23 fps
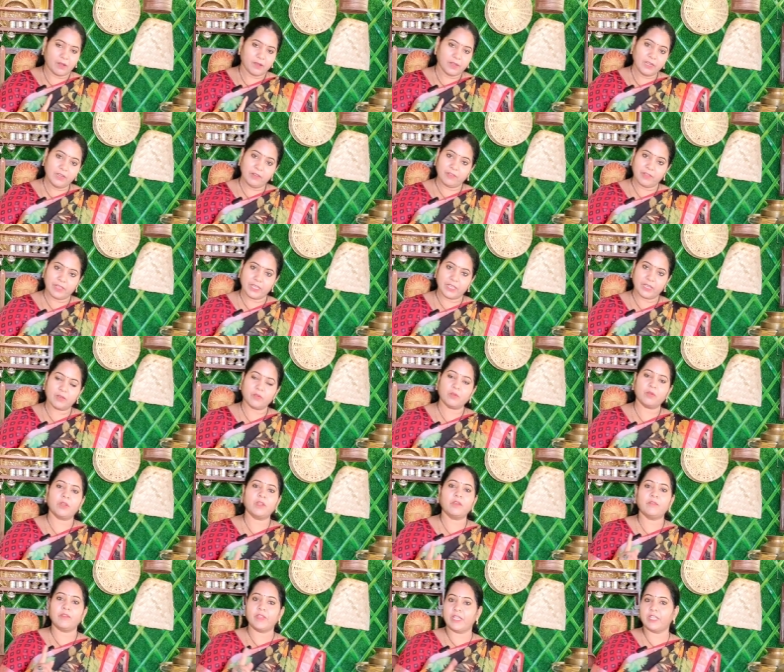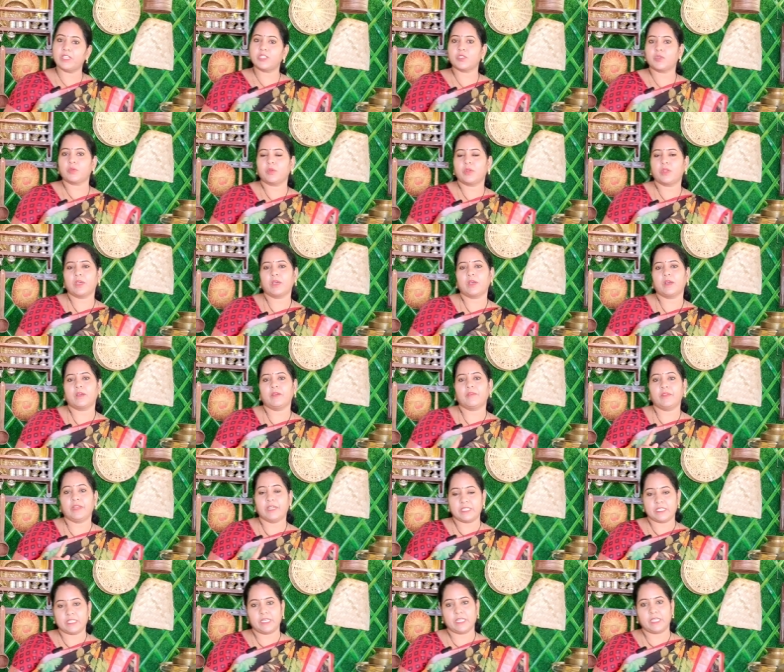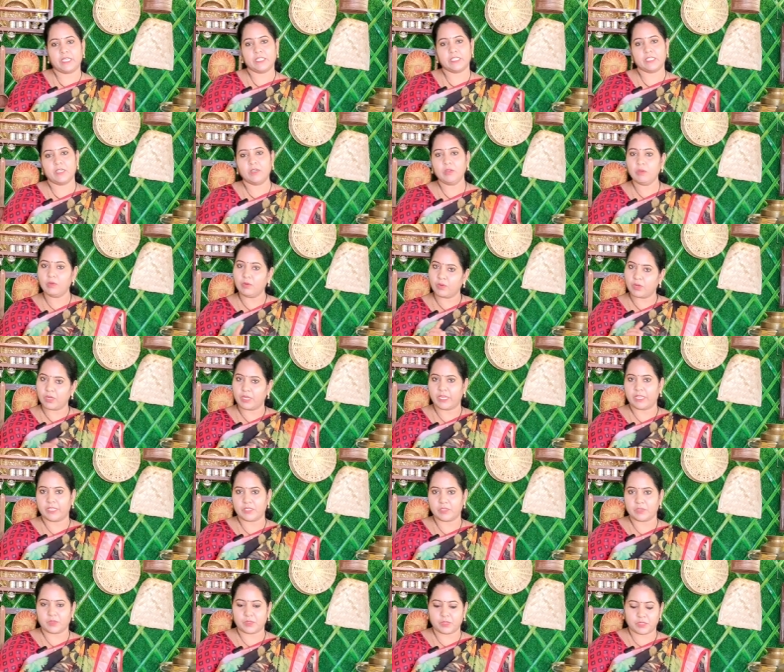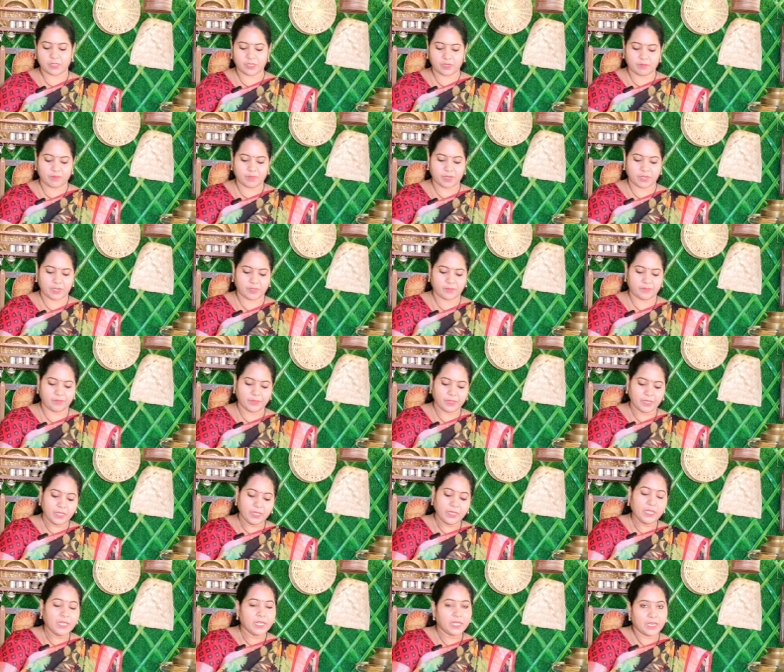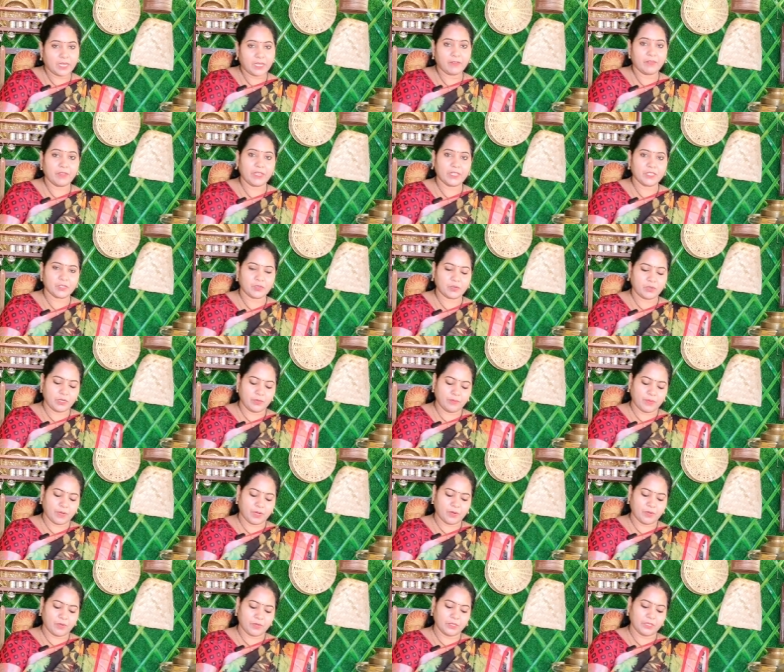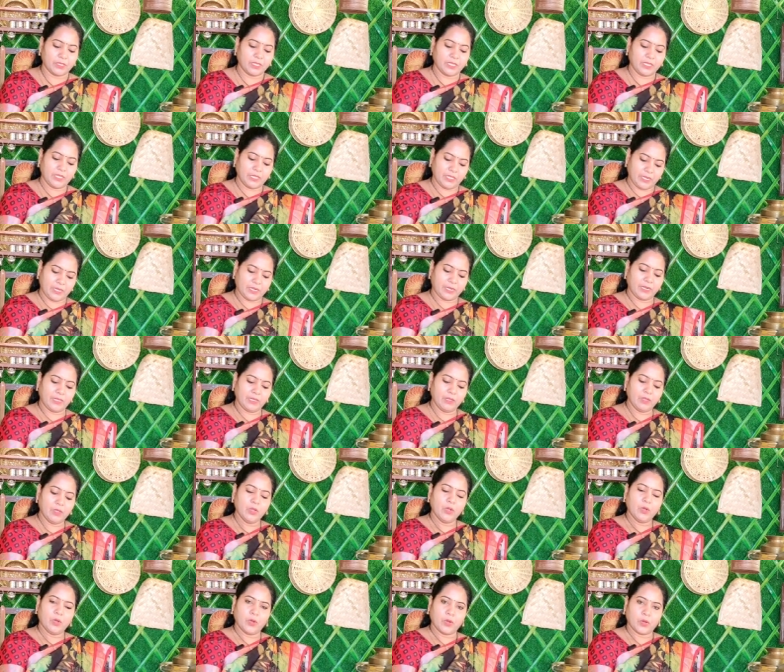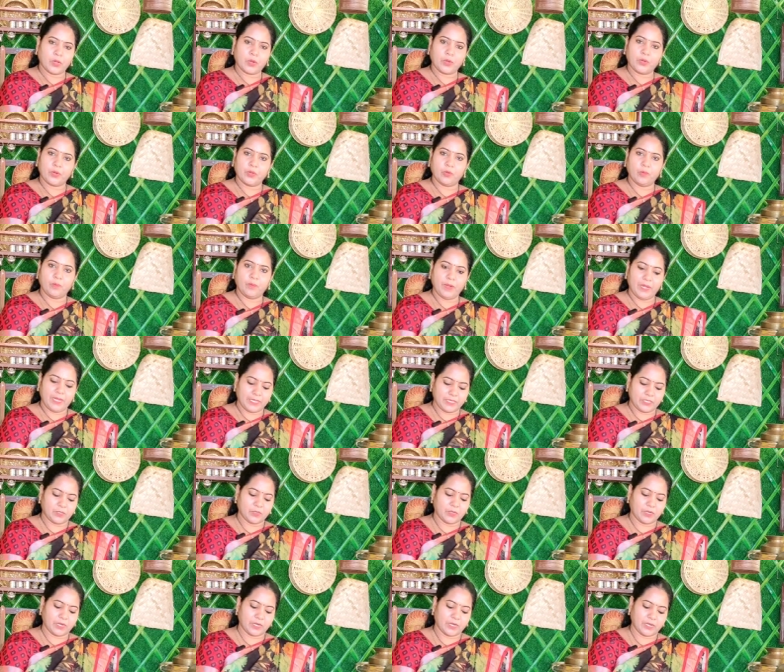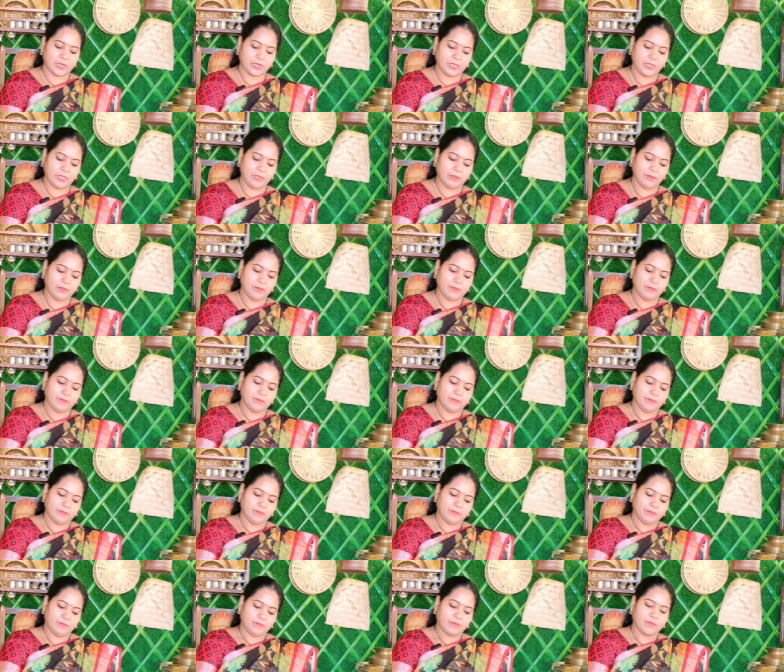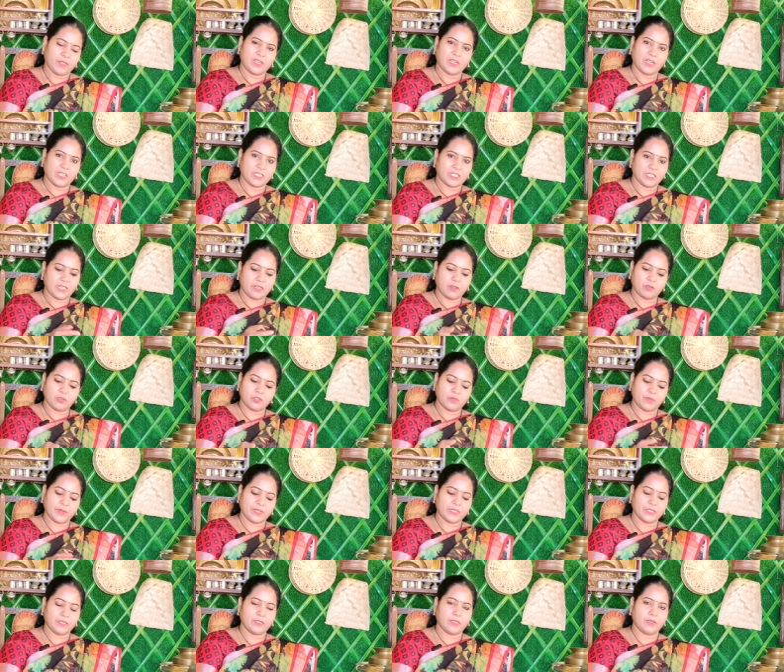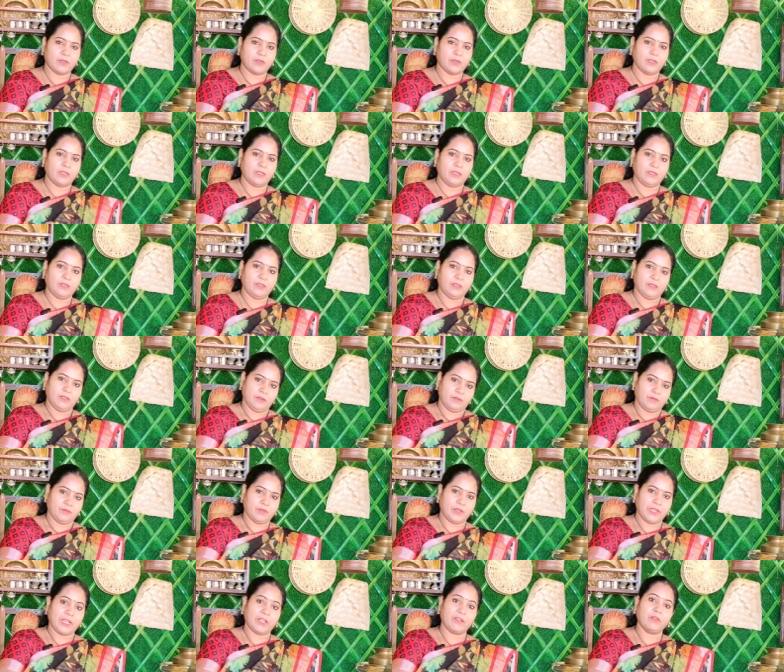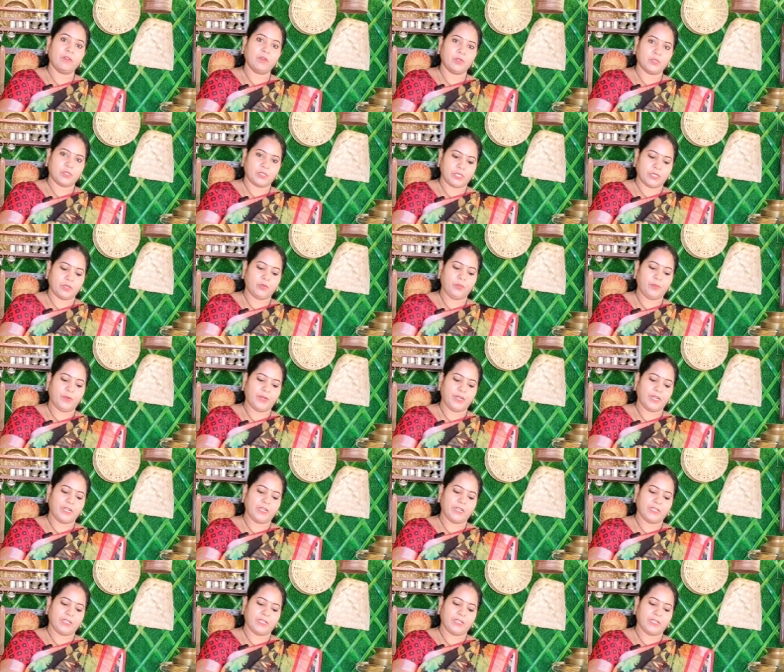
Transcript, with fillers: ఆయిల్ వేయకుండా వేయించుకున్న వేడిశనగ గింజలు ఒక టేస్ట్ వస్తుంది అనమాట ఇలా వేయించుకుంటే బాగుంటుంది ఇది నేను ఇక్కడ ఒక రెండు గుప్పెలు వేస్తున్నానండి నా చెయ్యి కొంచెం పెద్దదేనండి ఎక్కువే వస్తాయి గుప్పెలు